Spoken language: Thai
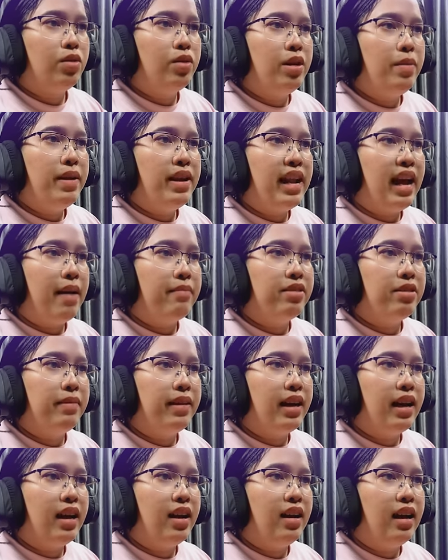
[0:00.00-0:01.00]
วันนี้เป็นน้ำใช่
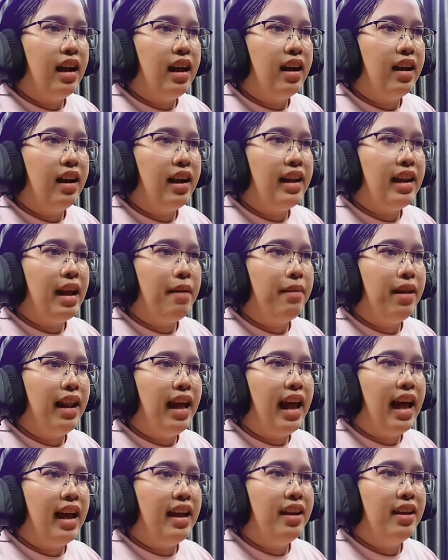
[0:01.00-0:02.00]
ไหมคะอ่ะให้น้ำละ
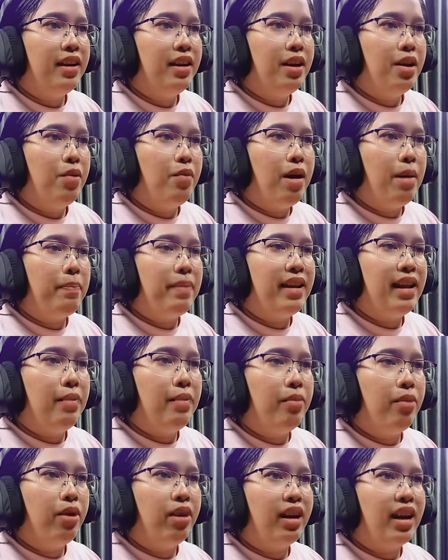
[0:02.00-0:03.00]
ลายวาด
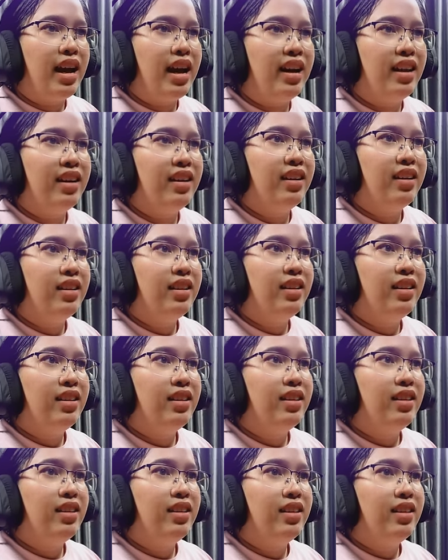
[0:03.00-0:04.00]
ด้านบนค่ะ
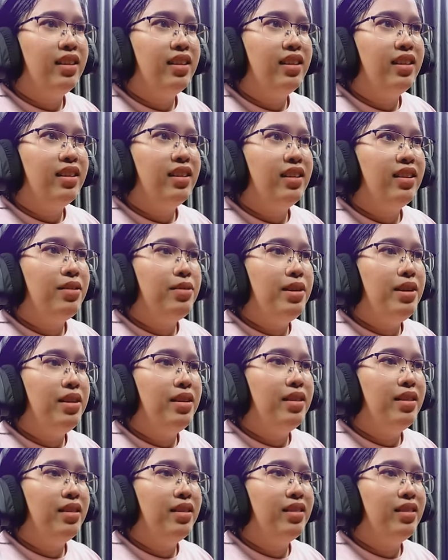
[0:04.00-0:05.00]
โอ้ย
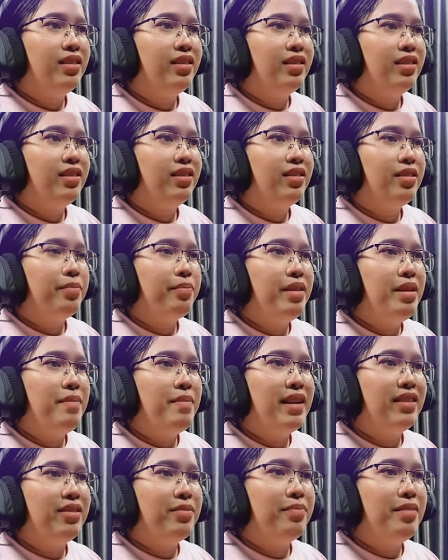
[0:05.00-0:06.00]
ซอมบี้
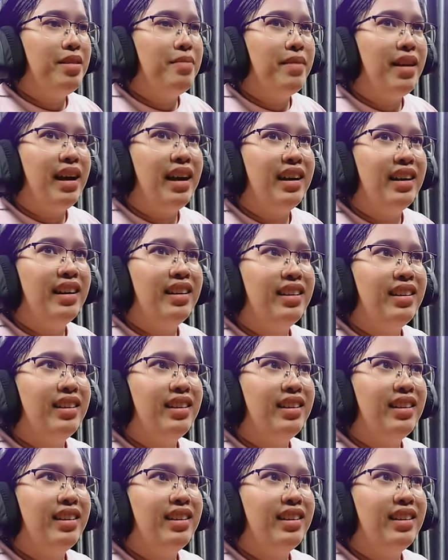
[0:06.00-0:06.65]
มา